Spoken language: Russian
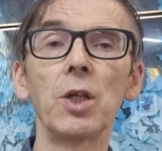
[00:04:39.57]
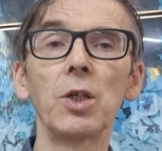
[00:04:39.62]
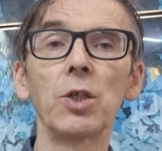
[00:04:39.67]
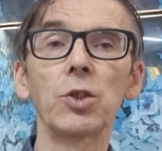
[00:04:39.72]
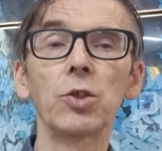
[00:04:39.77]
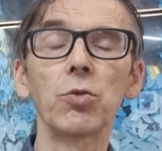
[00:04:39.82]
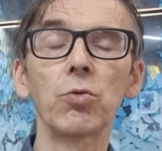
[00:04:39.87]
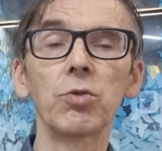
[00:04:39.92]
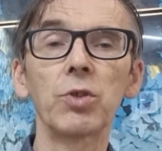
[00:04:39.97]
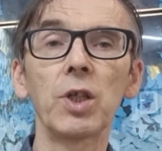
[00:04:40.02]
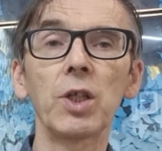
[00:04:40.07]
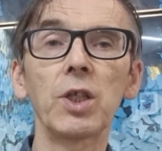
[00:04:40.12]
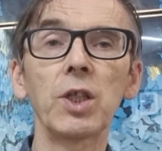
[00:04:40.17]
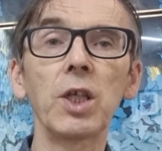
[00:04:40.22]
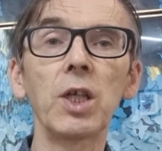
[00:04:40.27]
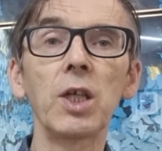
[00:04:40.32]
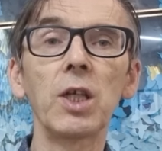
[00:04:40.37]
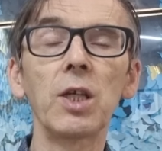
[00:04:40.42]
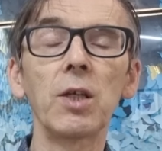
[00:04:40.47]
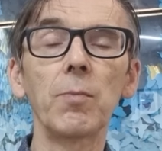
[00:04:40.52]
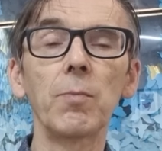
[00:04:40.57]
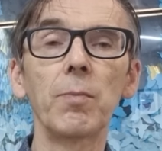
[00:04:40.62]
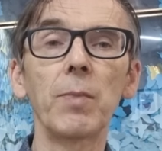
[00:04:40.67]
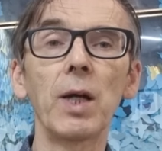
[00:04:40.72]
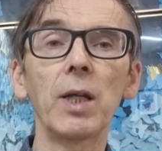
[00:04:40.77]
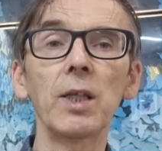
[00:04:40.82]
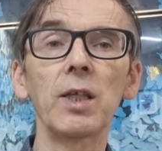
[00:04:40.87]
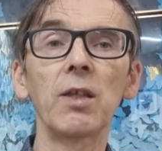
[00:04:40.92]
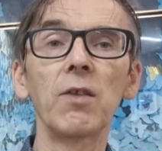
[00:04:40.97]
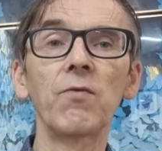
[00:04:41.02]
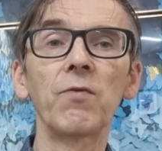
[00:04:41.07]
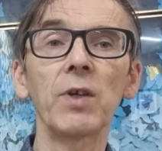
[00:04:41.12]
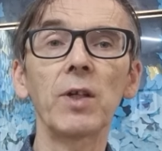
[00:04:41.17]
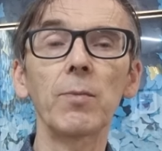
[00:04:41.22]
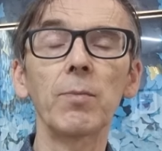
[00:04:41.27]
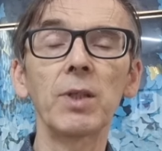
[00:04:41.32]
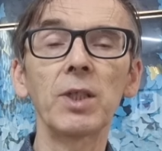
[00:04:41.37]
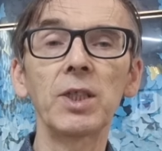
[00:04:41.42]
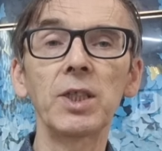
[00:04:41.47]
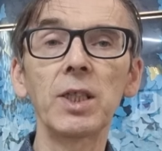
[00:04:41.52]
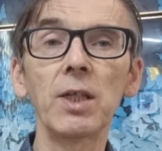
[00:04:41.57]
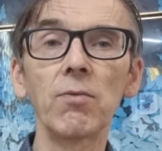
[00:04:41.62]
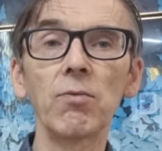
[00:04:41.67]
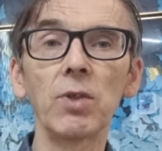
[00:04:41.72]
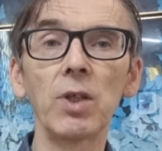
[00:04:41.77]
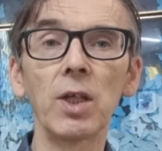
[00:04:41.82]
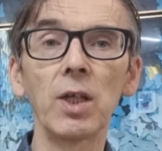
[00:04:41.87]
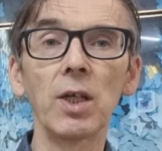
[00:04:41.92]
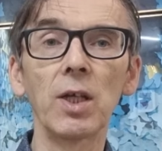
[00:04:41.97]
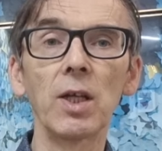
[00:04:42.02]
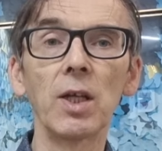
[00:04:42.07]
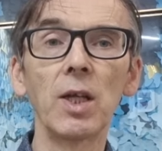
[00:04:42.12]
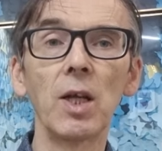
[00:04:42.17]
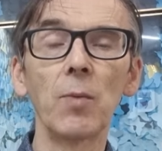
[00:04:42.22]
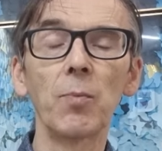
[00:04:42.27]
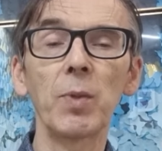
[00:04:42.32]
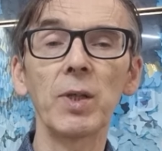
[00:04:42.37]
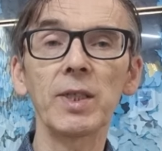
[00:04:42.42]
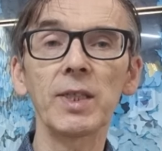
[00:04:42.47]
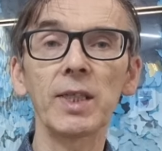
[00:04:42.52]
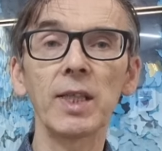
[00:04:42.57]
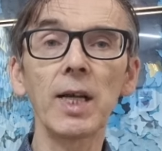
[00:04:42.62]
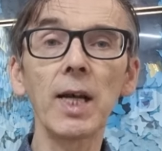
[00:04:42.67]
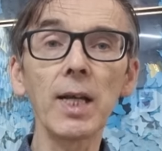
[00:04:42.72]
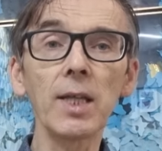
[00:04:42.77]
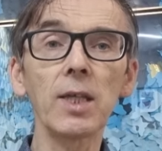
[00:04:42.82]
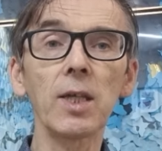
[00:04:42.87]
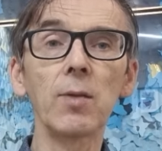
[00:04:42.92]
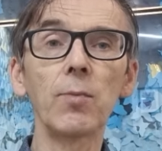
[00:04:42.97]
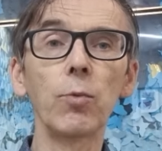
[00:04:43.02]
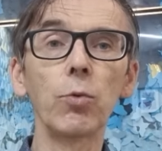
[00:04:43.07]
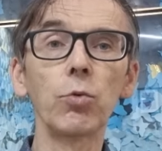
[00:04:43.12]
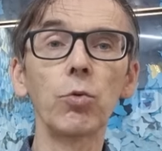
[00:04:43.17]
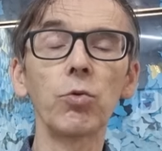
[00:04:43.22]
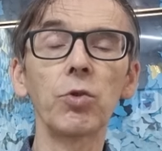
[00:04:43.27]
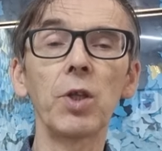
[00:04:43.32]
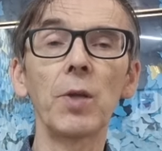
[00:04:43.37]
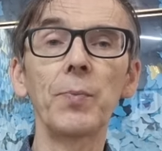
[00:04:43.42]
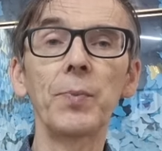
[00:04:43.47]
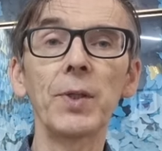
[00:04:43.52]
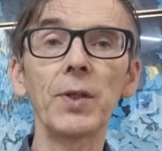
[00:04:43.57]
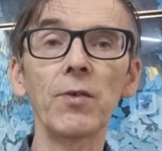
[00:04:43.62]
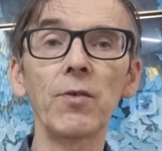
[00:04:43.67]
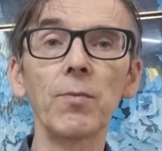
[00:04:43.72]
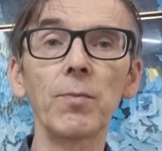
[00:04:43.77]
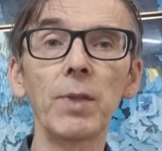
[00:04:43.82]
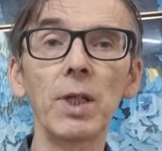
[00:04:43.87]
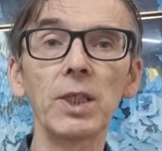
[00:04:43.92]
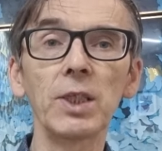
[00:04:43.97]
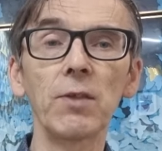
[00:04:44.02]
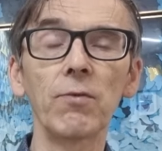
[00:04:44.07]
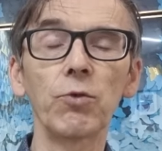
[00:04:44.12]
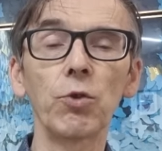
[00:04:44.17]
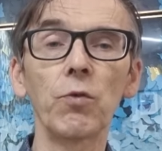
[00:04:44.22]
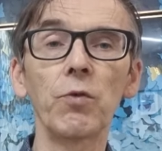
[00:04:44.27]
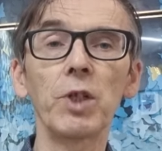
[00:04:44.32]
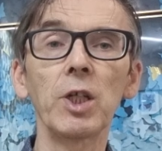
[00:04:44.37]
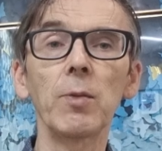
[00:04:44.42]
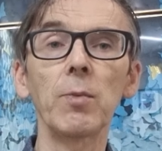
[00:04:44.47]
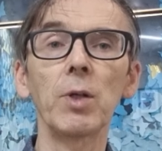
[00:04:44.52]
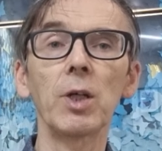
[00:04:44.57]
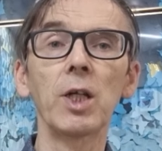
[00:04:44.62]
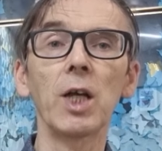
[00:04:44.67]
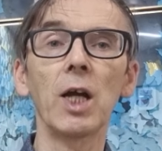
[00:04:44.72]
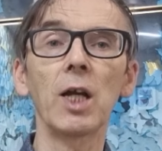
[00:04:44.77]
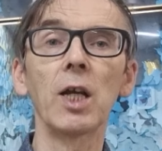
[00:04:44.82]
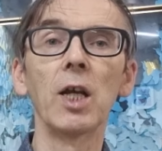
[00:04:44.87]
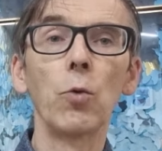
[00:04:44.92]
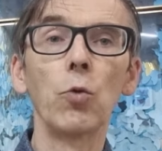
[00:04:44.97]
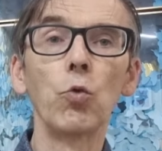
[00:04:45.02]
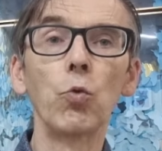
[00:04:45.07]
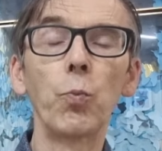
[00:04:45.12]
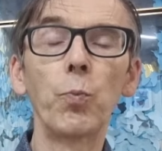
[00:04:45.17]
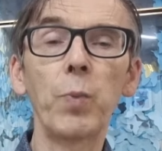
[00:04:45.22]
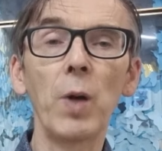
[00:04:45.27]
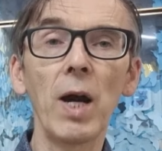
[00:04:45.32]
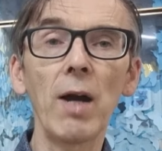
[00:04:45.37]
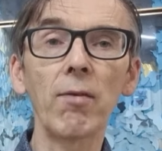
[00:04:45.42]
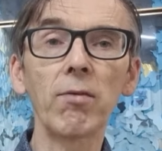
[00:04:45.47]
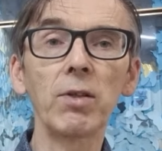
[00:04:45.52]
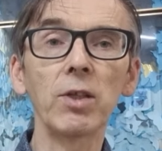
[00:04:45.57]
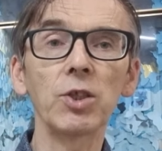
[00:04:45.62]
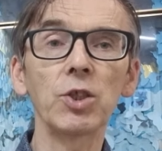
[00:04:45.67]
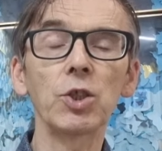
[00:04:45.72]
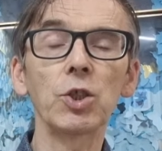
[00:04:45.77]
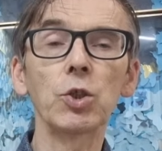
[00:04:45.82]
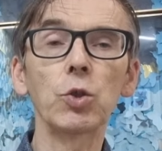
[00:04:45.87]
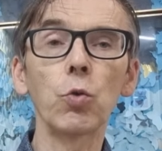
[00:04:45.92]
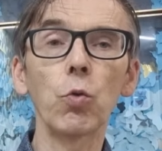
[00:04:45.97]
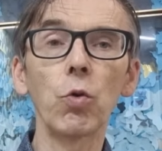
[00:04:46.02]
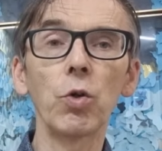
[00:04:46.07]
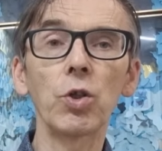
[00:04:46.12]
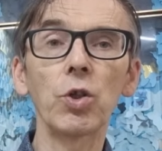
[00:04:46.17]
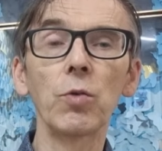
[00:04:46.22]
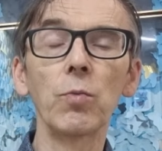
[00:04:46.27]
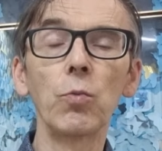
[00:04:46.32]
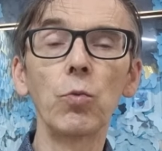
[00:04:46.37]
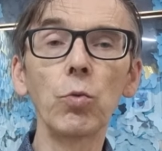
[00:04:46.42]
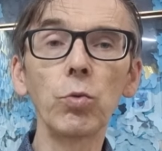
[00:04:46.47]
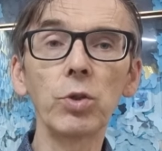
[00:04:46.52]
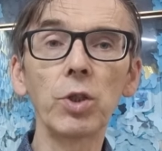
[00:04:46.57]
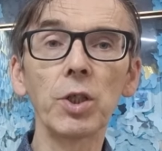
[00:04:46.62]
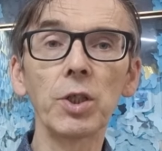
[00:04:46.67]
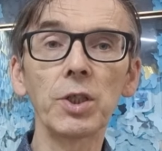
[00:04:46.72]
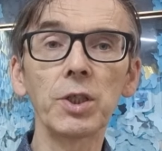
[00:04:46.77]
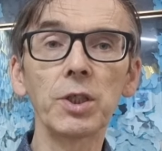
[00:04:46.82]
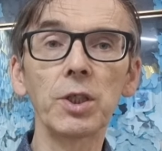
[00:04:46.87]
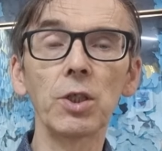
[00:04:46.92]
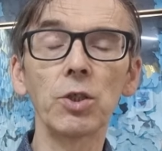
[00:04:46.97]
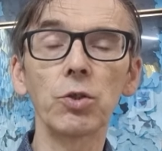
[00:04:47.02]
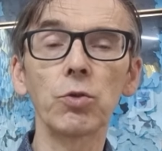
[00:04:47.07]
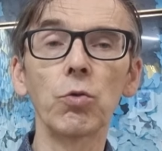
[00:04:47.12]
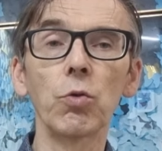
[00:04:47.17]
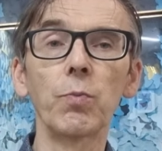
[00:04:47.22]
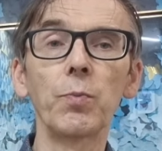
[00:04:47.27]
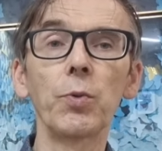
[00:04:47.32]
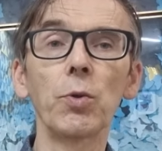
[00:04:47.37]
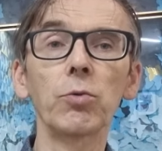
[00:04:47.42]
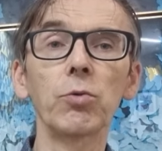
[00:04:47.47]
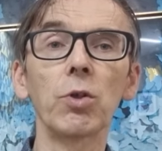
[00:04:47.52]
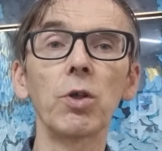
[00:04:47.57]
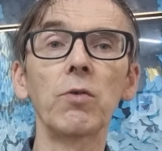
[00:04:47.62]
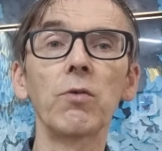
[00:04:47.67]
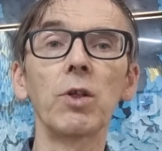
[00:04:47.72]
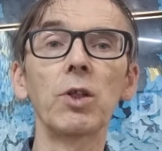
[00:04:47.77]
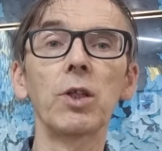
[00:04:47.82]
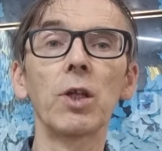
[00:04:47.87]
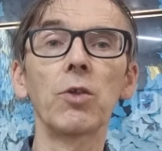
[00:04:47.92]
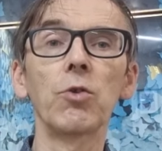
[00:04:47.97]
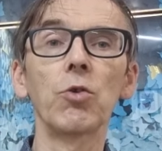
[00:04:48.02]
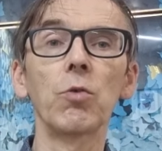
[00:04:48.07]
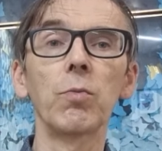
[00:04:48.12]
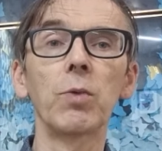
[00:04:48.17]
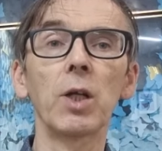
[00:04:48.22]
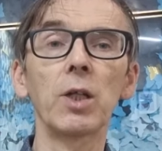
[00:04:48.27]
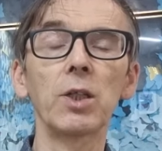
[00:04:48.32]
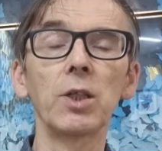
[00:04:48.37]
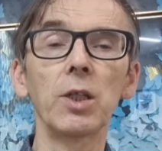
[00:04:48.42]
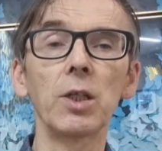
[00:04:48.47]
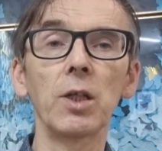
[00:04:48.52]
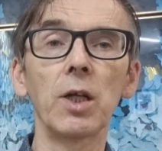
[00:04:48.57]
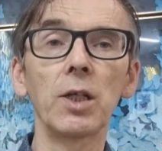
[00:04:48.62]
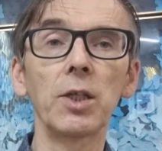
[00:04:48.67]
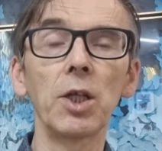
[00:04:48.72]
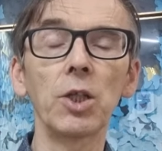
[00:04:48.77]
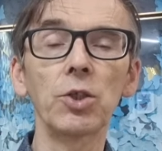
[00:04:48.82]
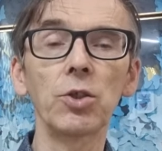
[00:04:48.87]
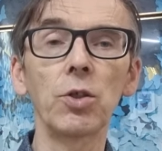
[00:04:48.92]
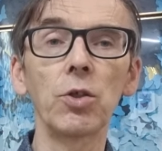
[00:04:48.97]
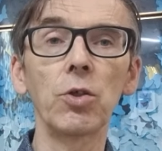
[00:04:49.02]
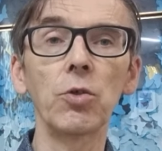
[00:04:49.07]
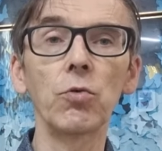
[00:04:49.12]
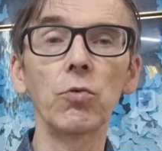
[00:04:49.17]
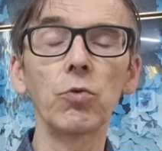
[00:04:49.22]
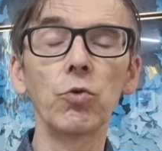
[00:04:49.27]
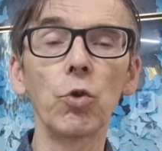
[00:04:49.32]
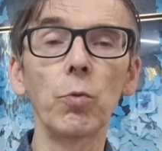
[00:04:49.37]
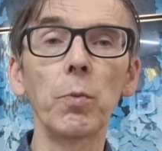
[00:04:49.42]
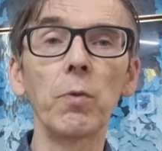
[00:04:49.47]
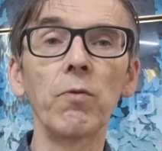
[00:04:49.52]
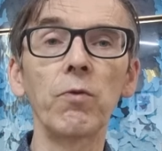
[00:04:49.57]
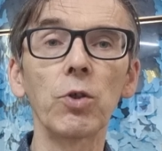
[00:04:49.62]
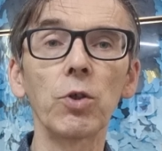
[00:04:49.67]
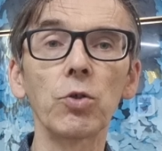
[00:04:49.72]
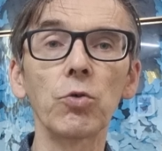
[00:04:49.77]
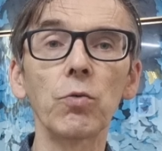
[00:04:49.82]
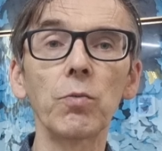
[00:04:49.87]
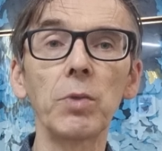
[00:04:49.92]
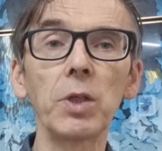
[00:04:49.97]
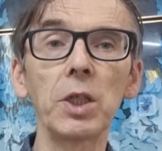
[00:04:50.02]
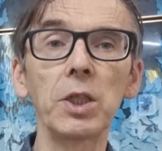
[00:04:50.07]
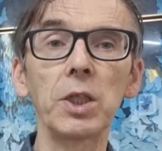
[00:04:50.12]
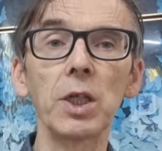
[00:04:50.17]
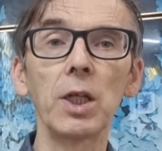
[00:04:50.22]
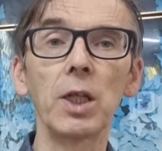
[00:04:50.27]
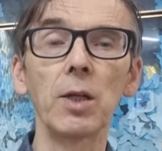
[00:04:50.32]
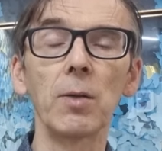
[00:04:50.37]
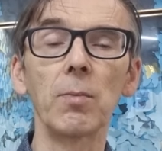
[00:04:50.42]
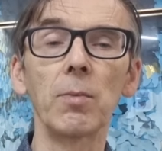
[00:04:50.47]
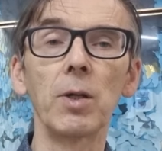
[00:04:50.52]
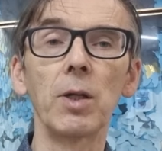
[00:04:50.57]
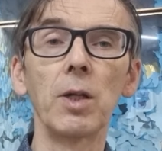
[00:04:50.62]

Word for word: что такие малоинформативные информативные послании будут на первом месте, в то время как у Павла столько мудрости, что Петр говорит о нем как не, о нечто неудобно вразумительном.